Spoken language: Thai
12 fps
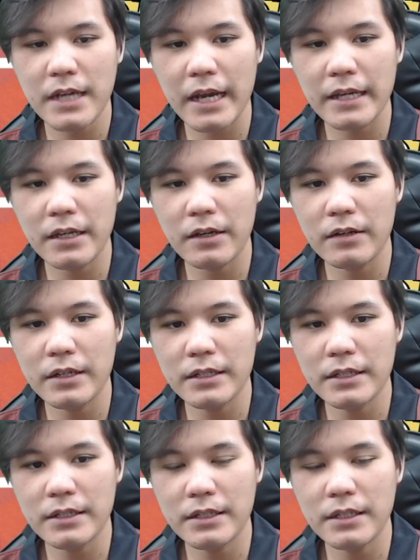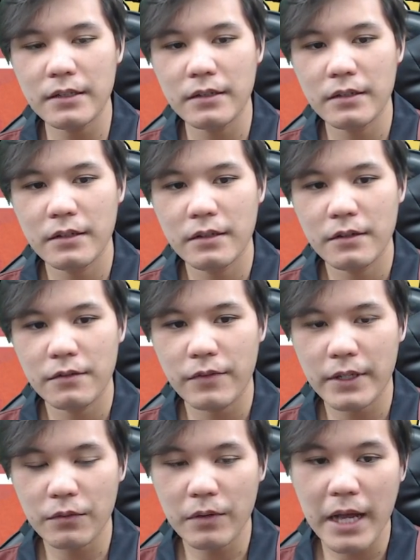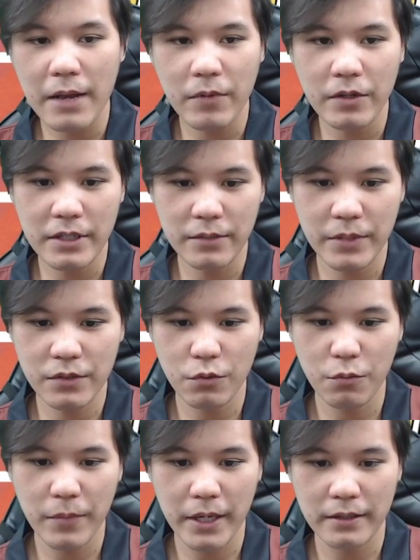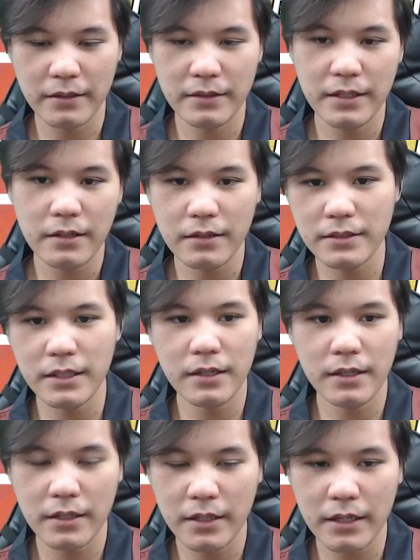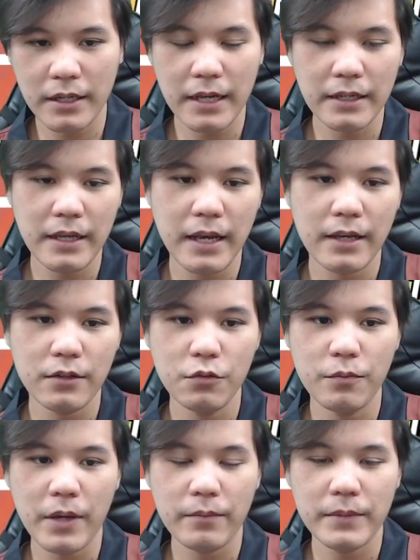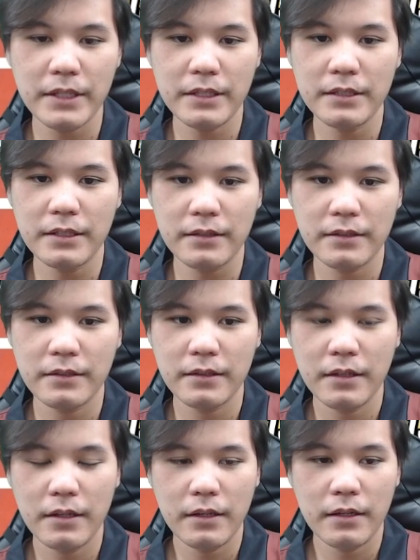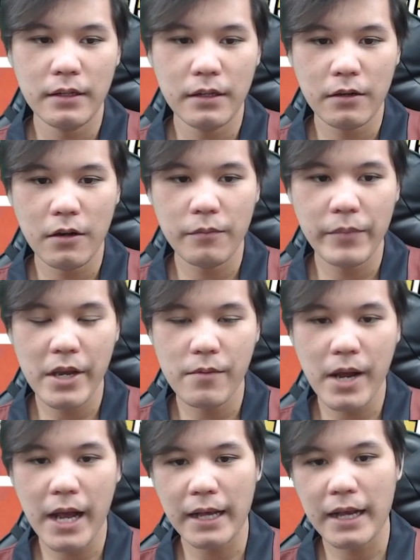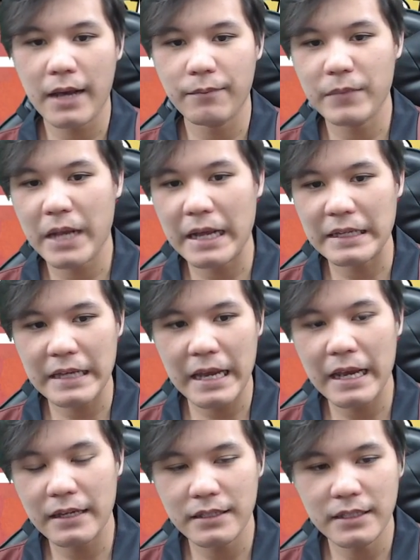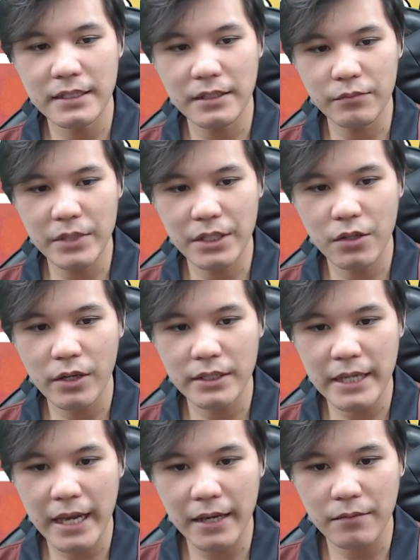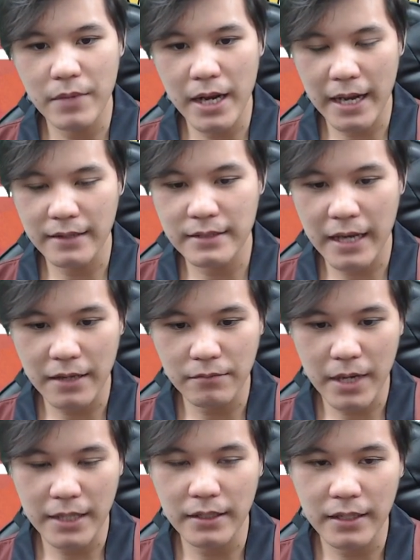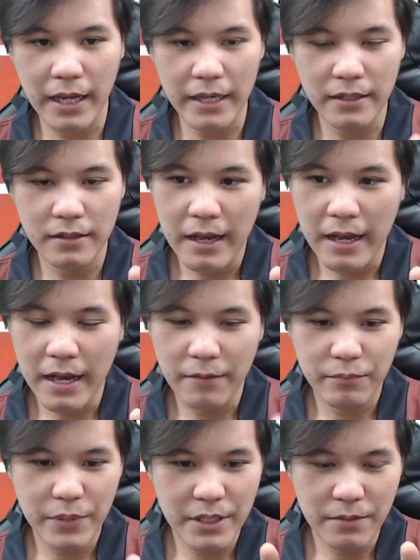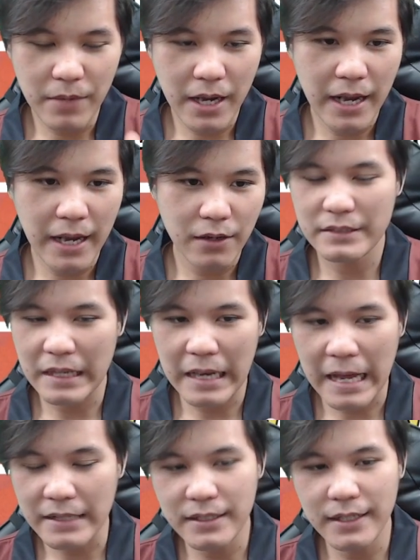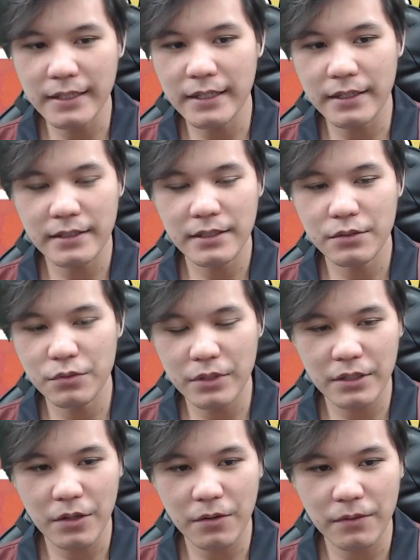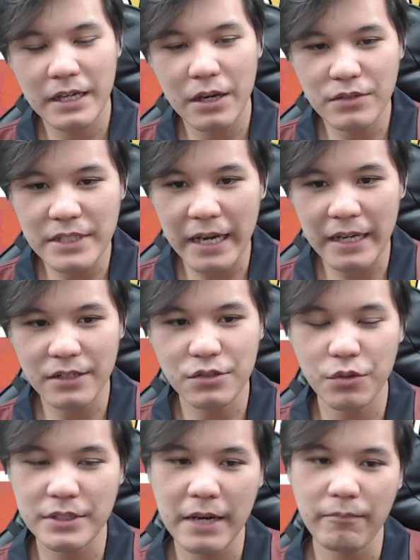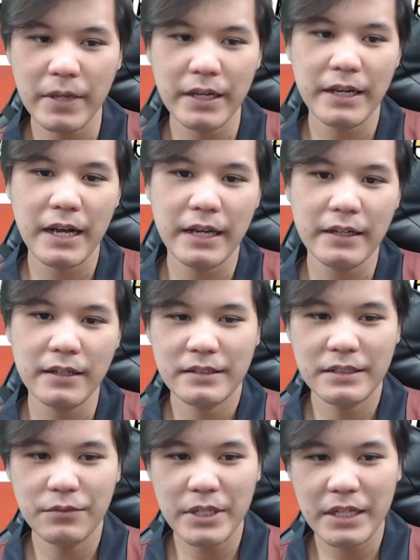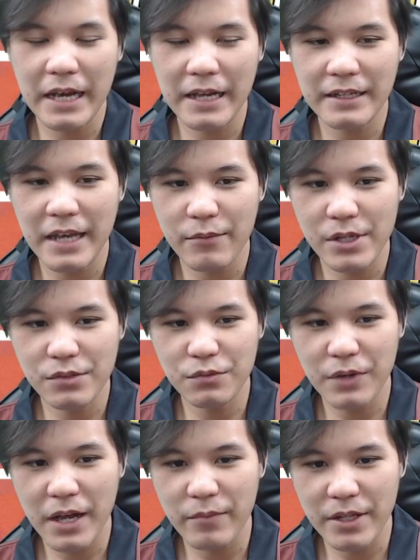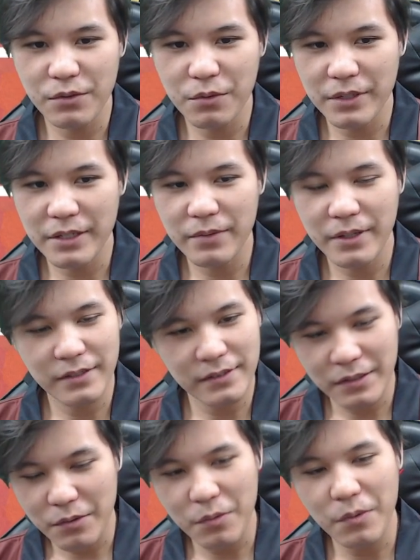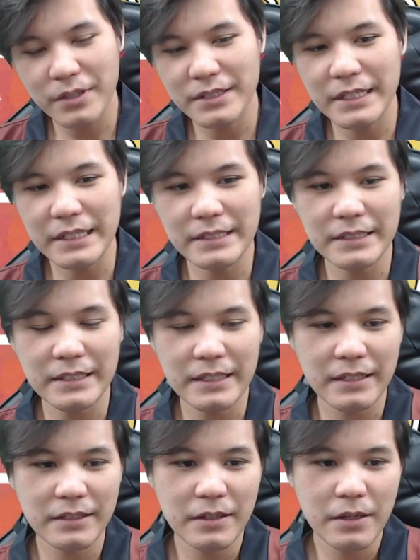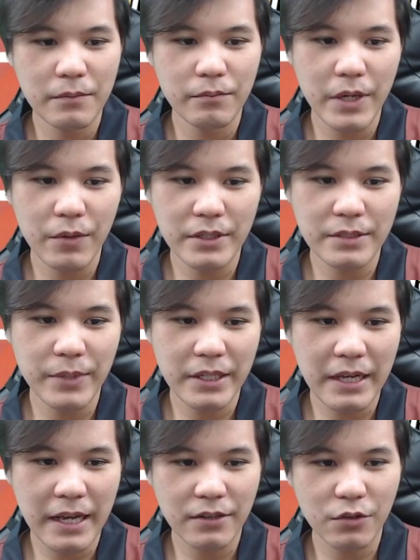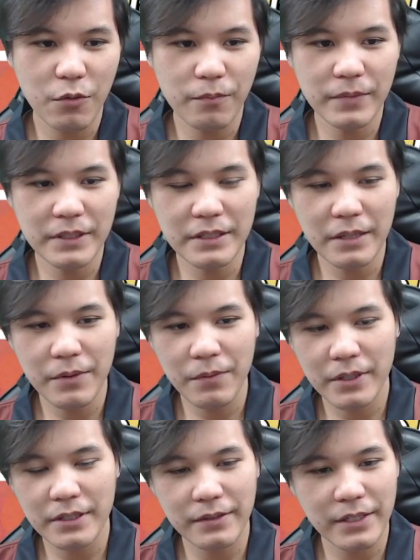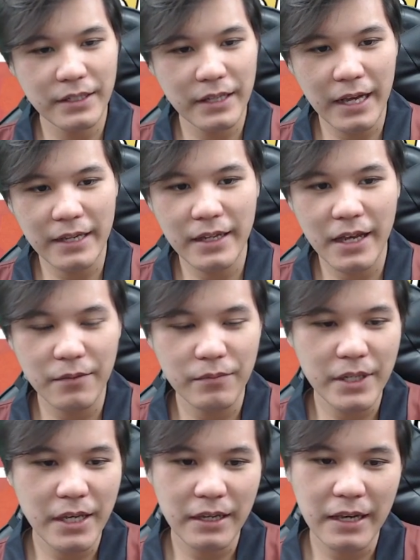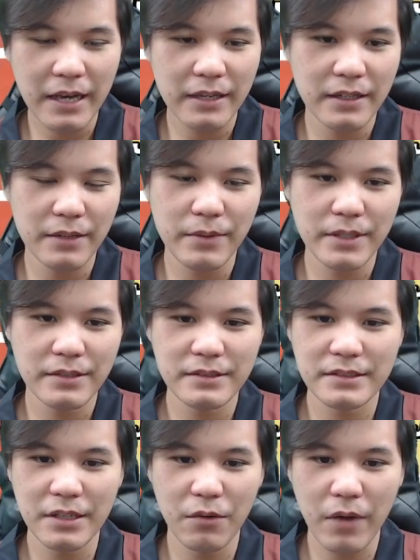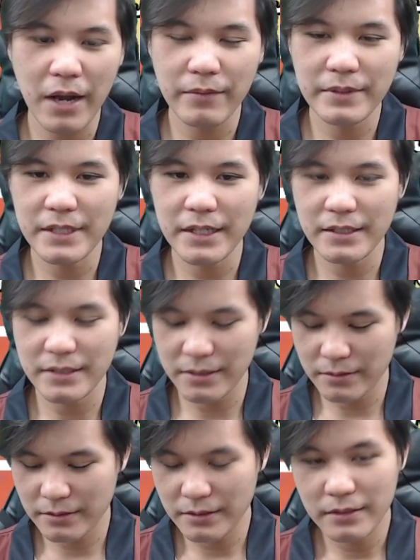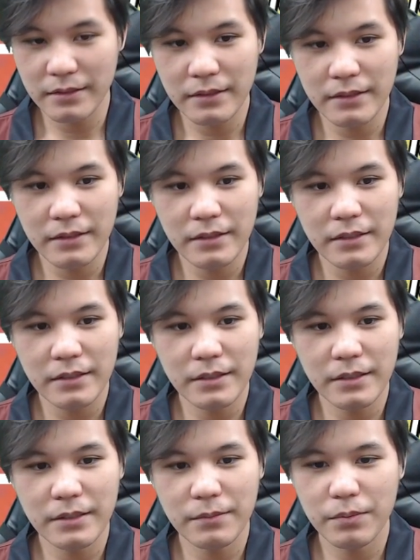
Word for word: ใช้ในกรณีที่ฝ่ายตรงข้ามก็เดินเป็นทรงใหม่เนี่ยก็จะเกิดเหตุการณ์แก้รูปแบบนี้ขึ้นแล้วก็เป็นมหากาบการแก้ที่มีท่อนแยกมหาศาลบานตไทยอภิมหาตละเยอะเลยที่คุณจะต้องเข้าใจและจดจำมันให้ได้นะคือวิธีการแก้เบี้ยสูงหน้าเม็ดทรงนี้เพ่งปดเยอะจริงๆนะไม่ว่าจะเป็นการตบ เรือ ไม่ว่าจะเป็นการแทงเบี้ยการอะไรแม่งจังหวะแม่งเยอะจริงๆคือ